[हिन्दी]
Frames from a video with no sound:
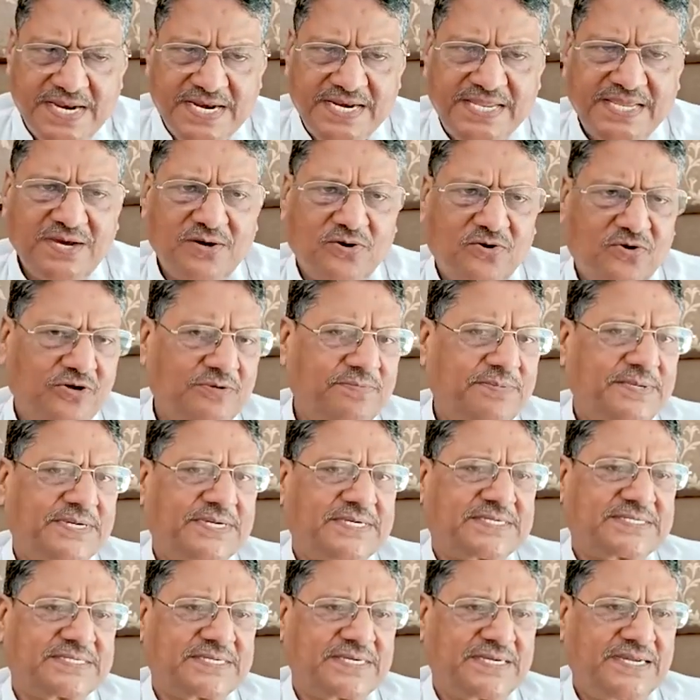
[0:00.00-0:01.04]
इनके और भी
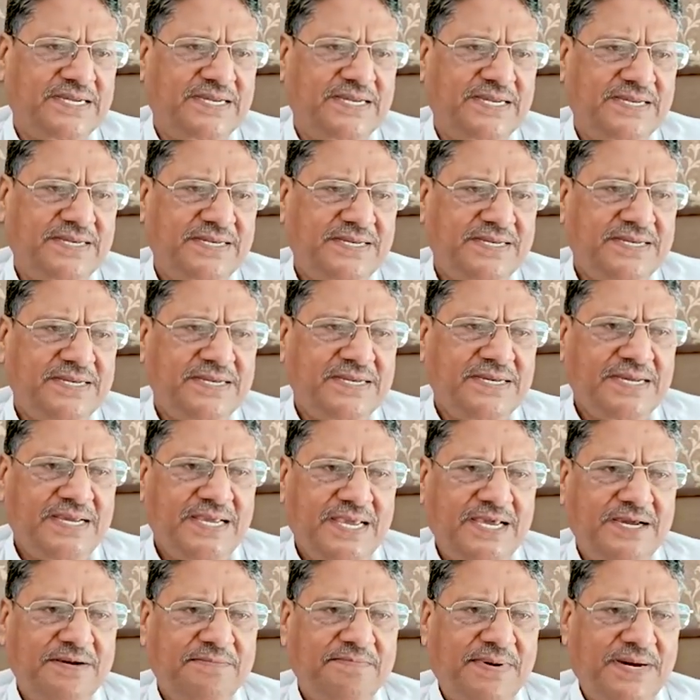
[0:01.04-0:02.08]
किस्से हैं
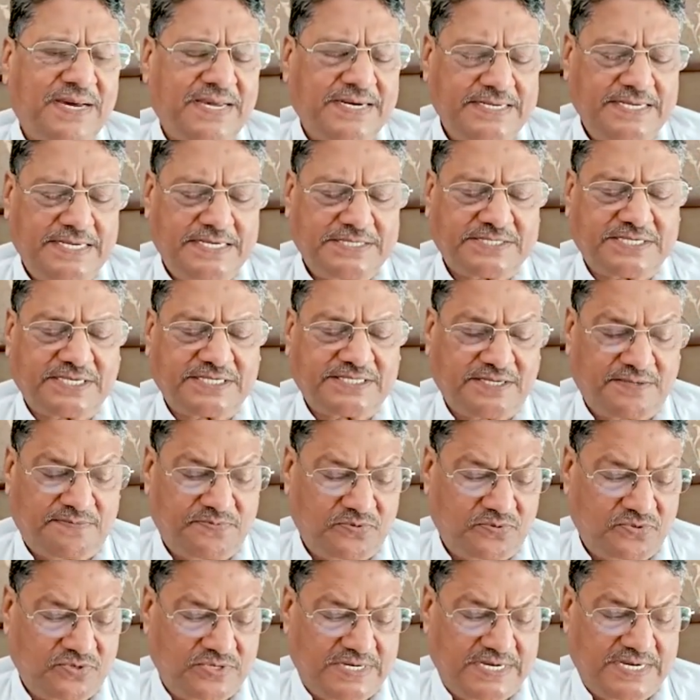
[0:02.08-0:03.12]
एक बार ये
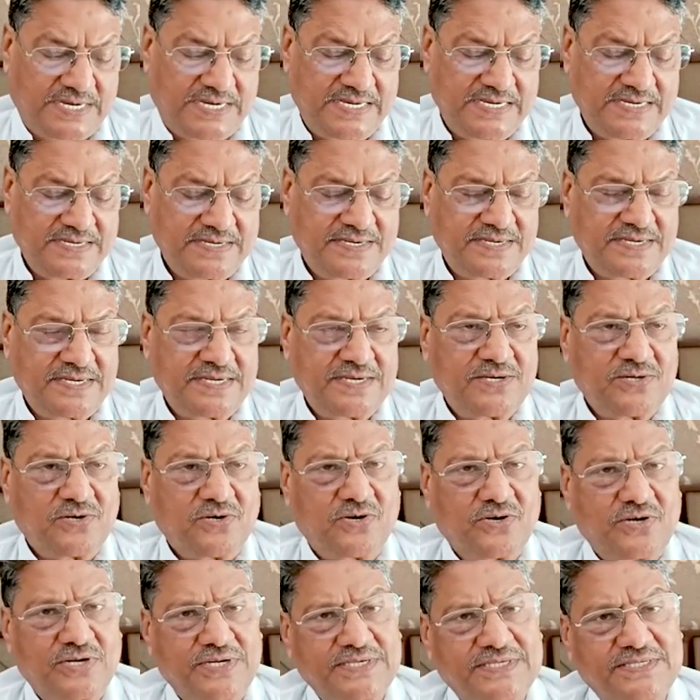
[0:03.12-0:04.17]
छतरपुर गए
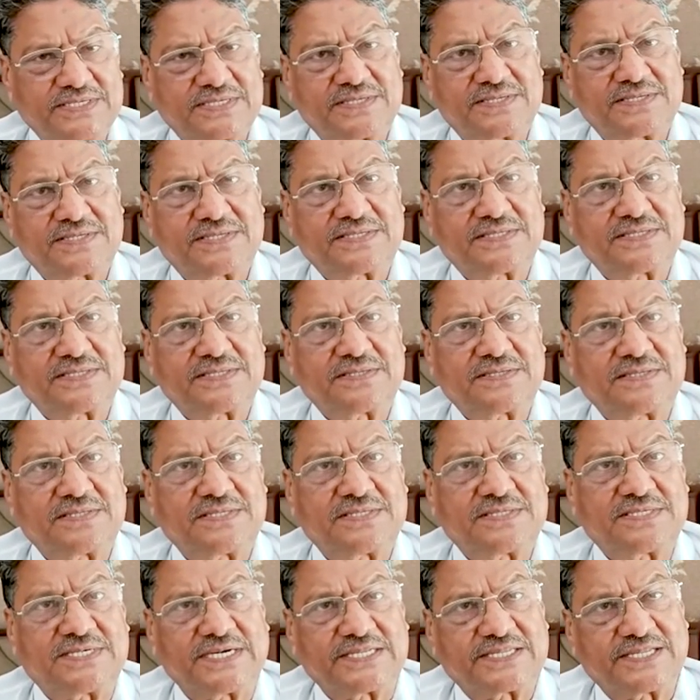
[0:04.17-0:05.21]
और
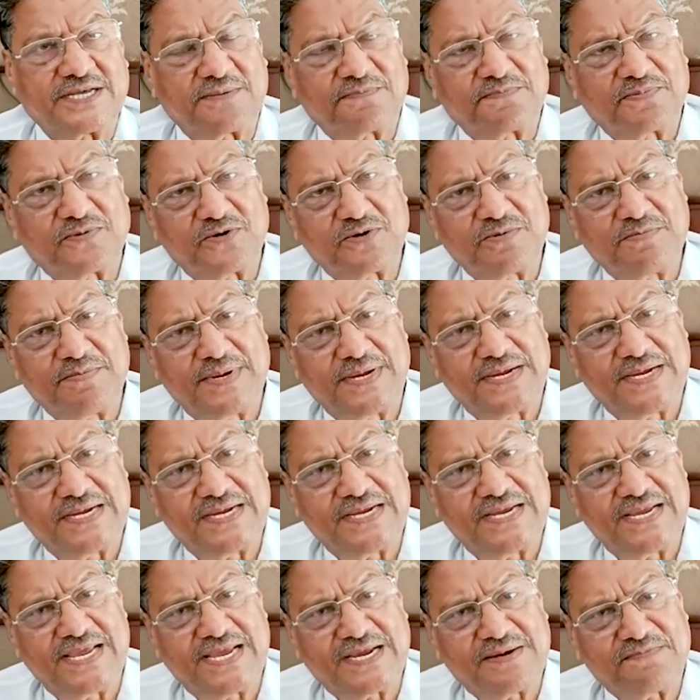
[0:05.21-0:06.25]
छतरपुर में
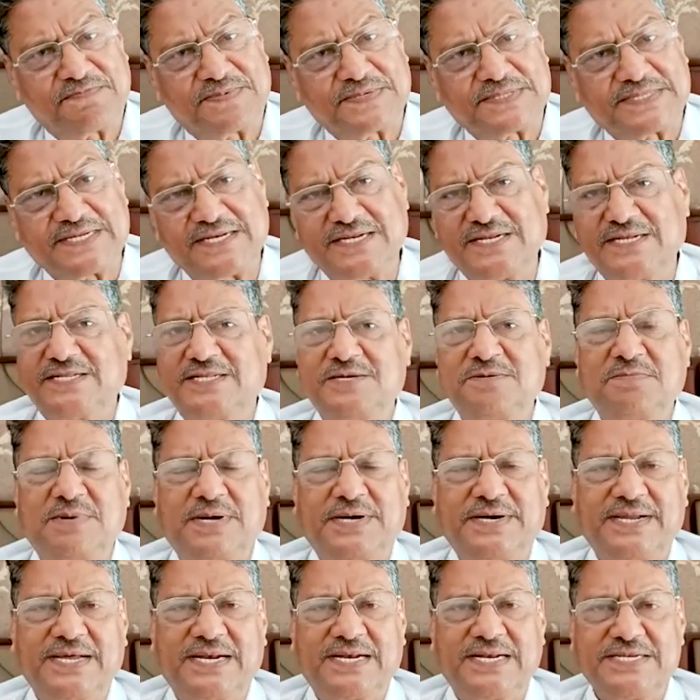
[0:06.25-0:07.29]
एक प्रतिनिधि
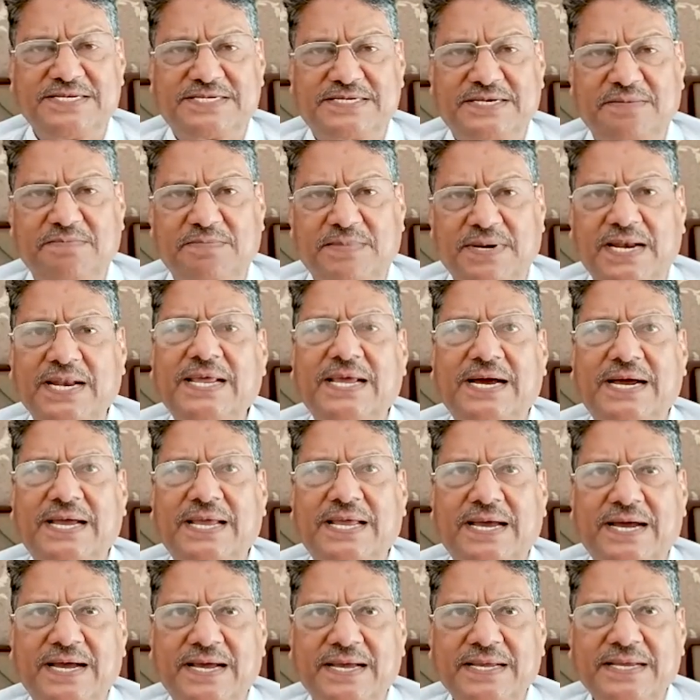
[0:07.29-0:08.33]
मंडल इनसे मिलने
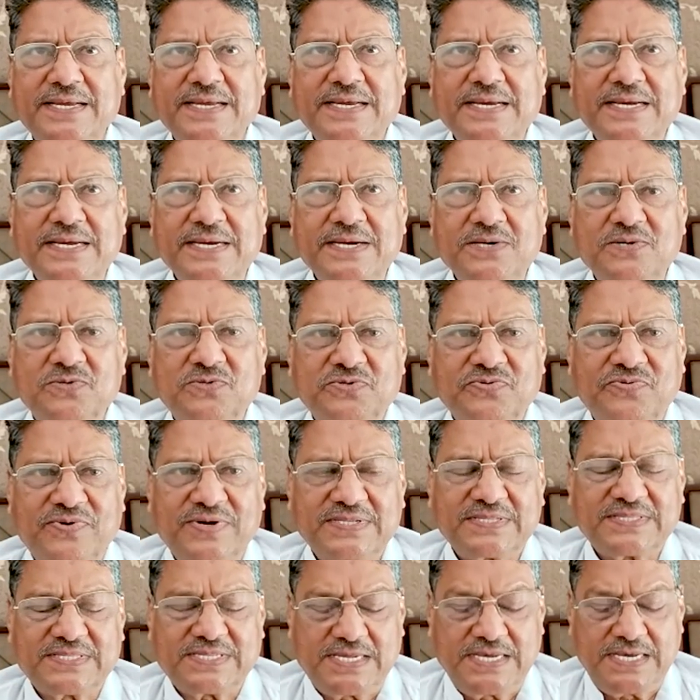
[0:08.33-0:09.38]
आया उस
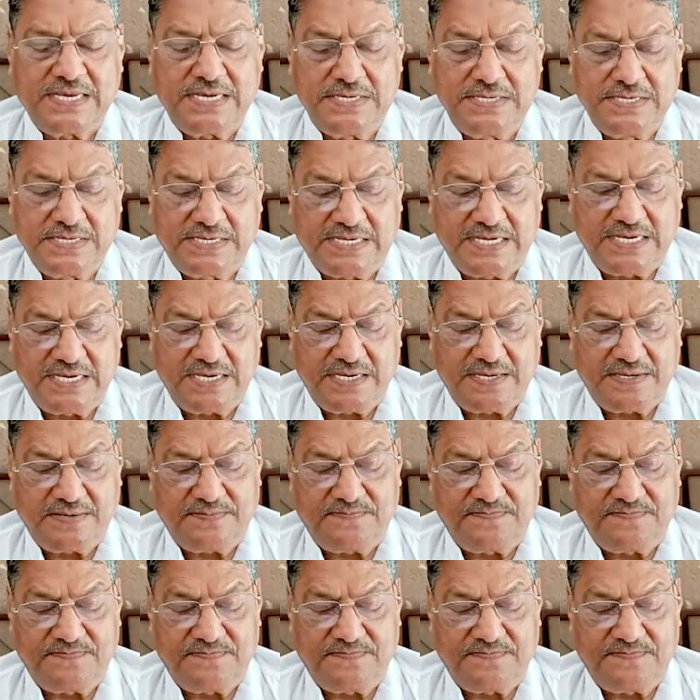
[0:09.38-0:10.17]
वक्त के इनके